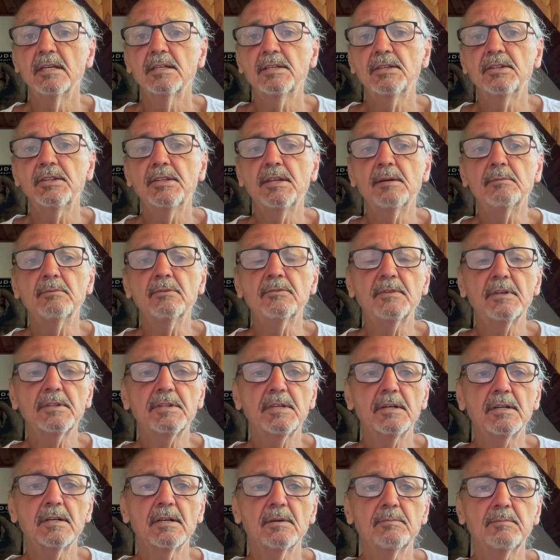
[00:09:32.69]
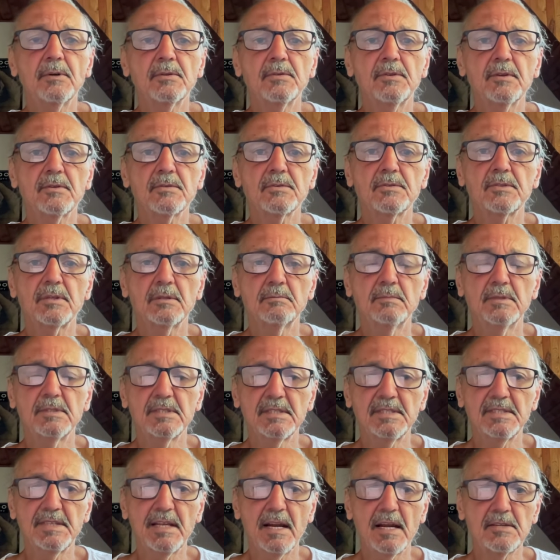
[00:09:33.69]
i nie mówię tego po to,
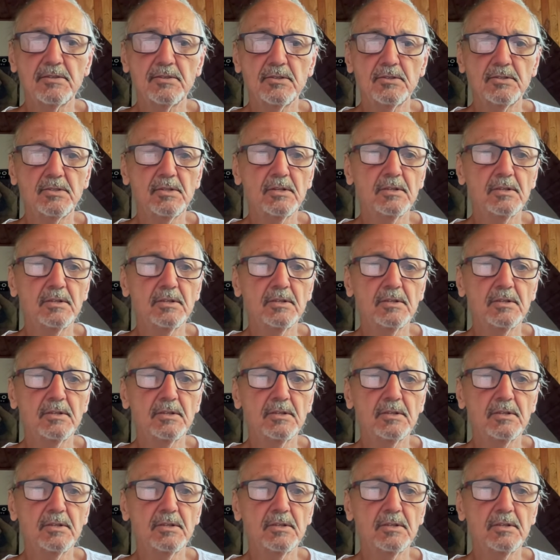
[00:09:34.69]
żeby straszyć,